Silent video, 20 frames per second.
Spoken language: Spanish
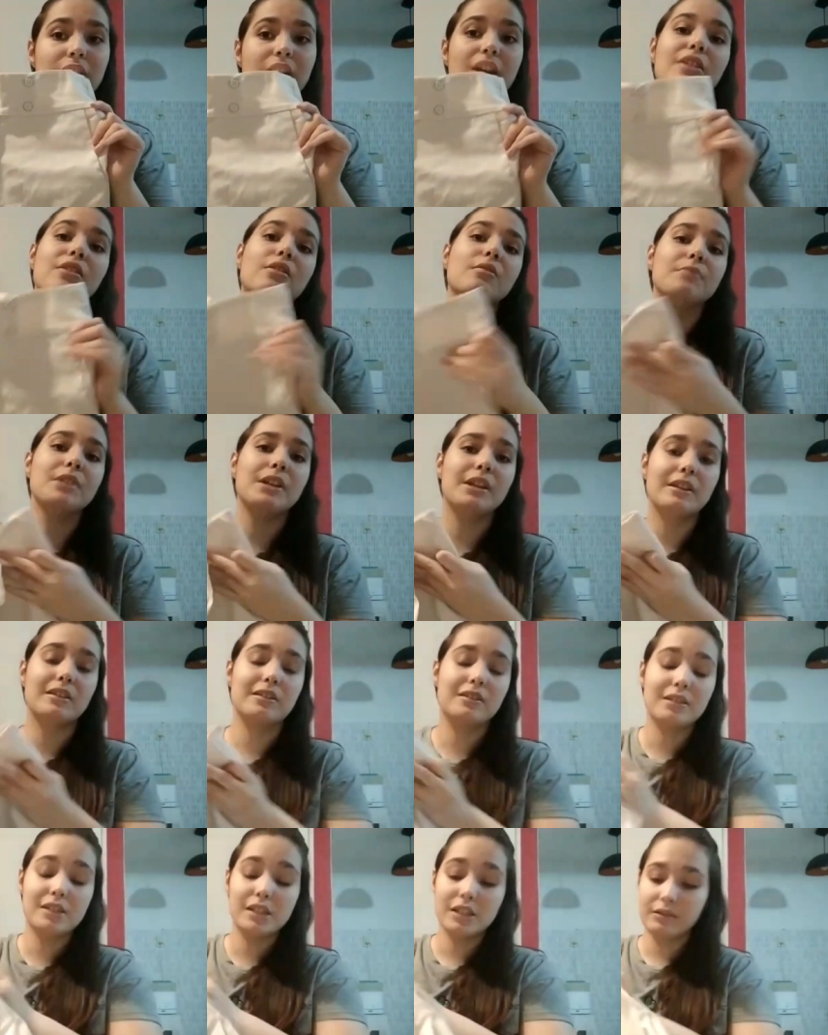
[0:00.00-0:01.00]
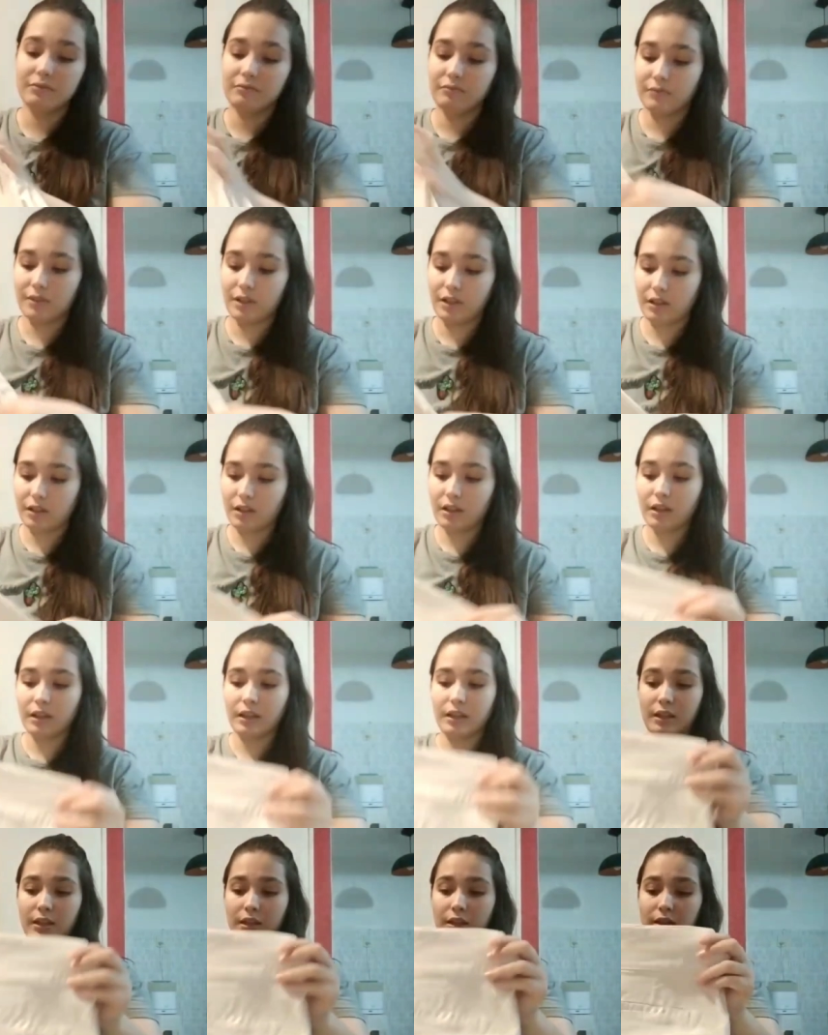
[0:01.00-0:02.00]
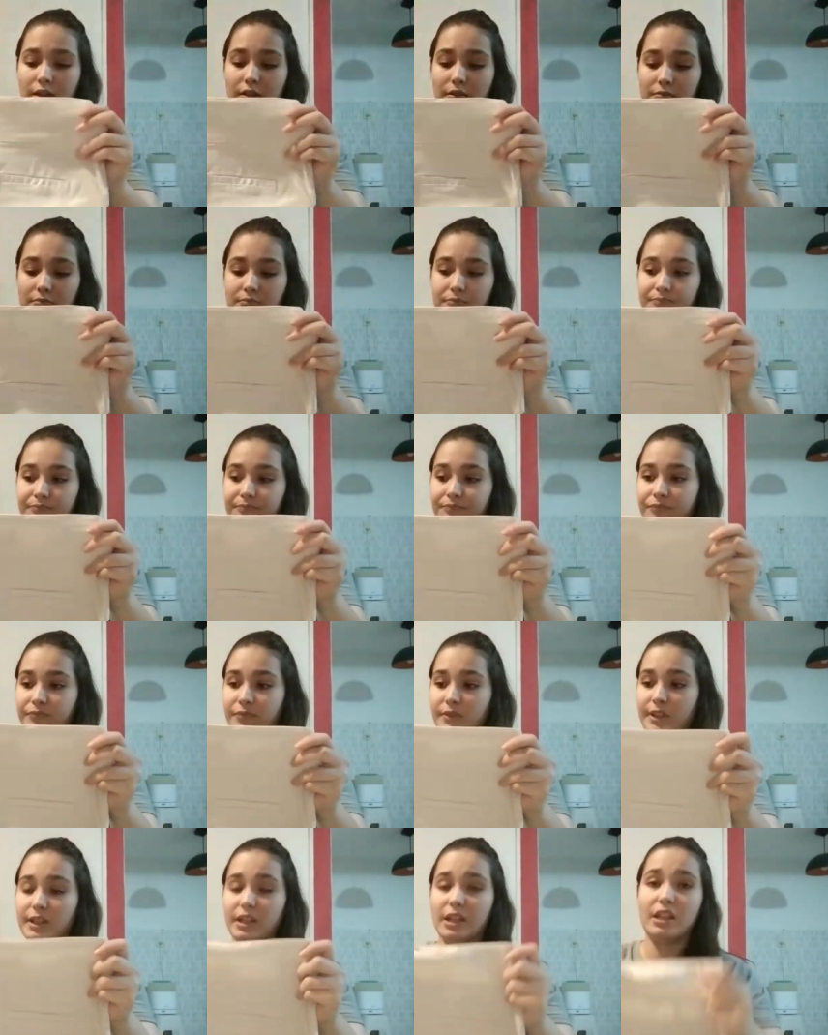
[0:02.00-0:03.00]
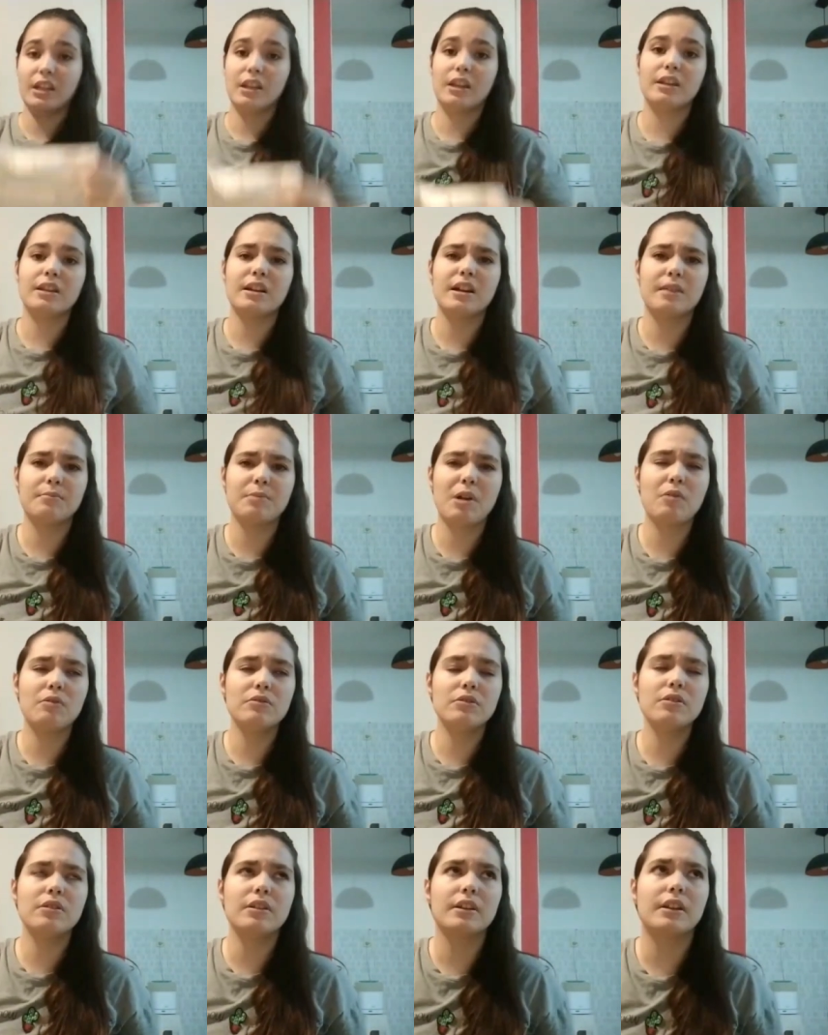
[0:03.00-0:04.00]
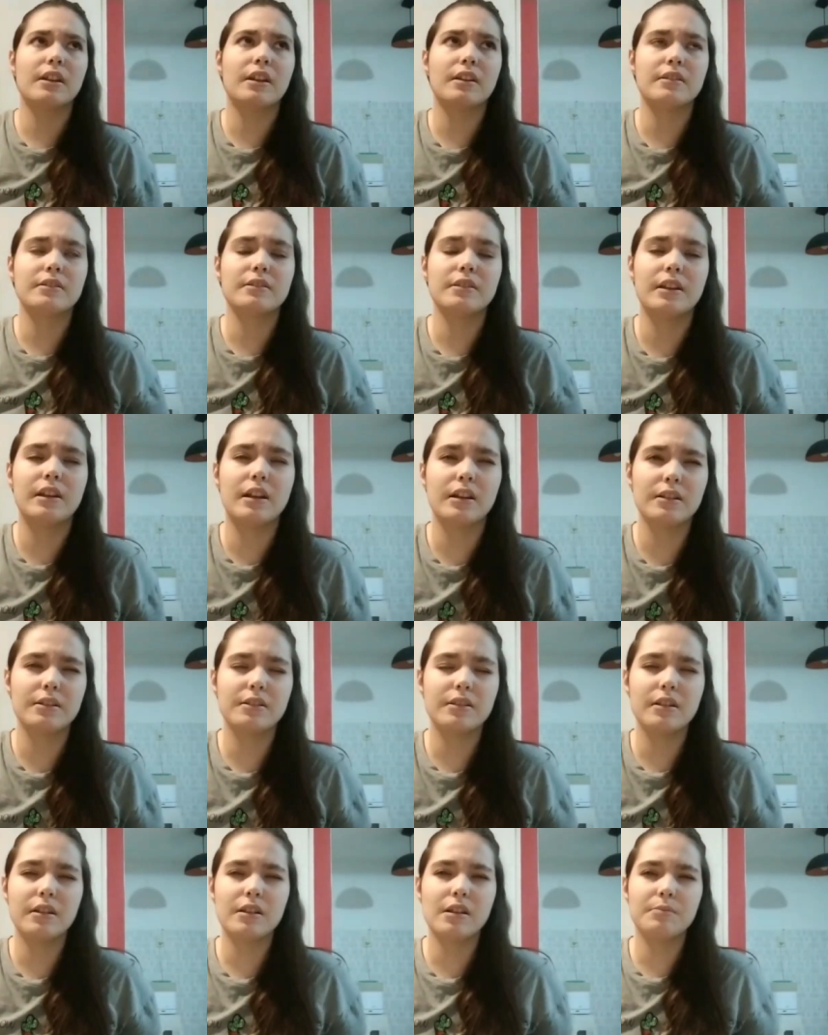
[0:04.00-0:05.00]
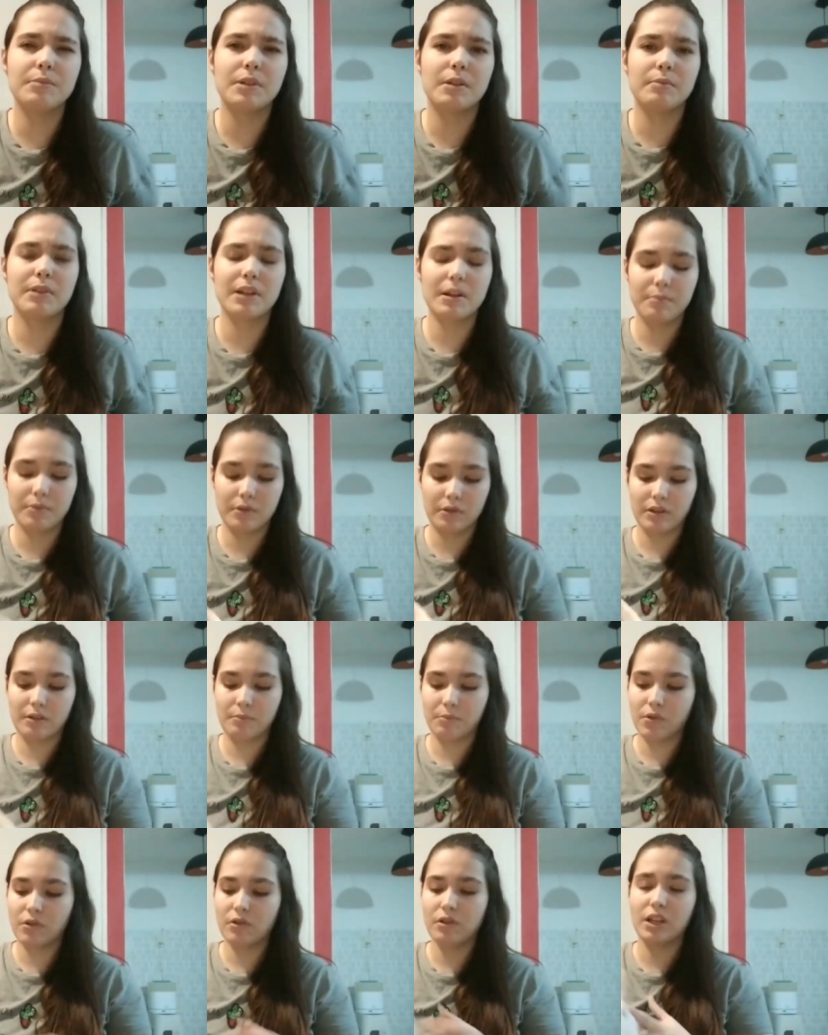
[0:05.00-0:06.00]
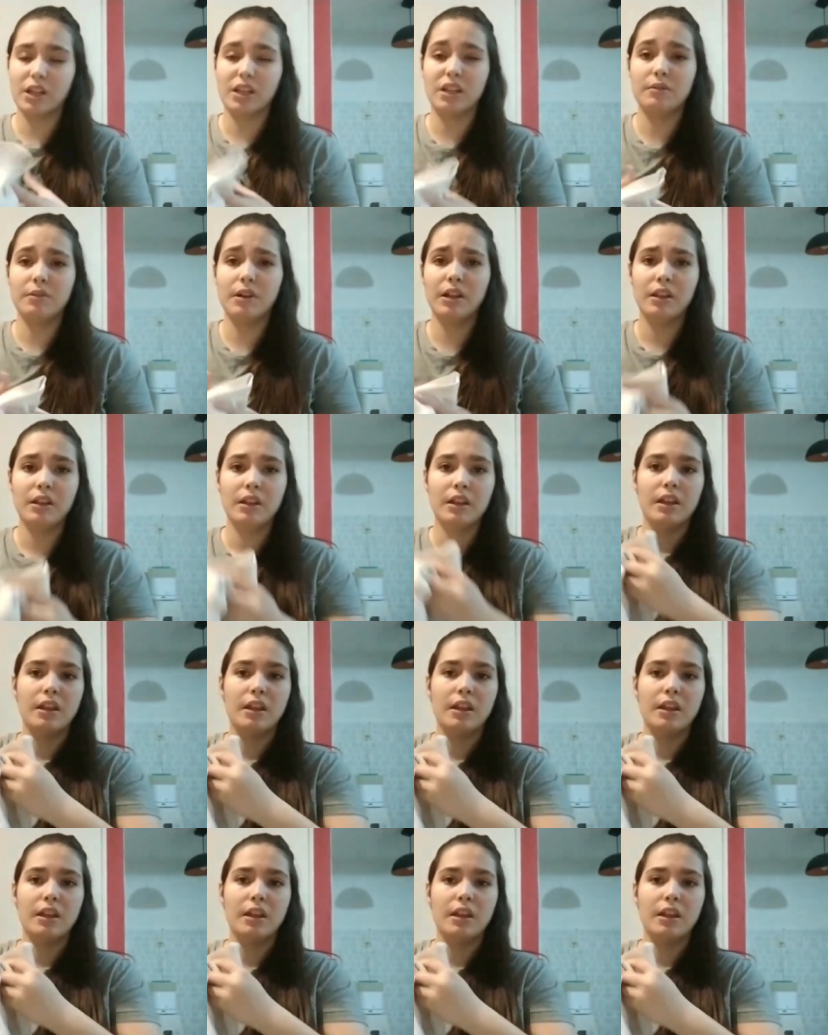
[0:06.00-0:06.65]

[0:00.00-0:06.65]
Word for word: que no me entra. Eh, y nada, me acuerdo que se la quise dar a mi hermana, pero tampoco le iba.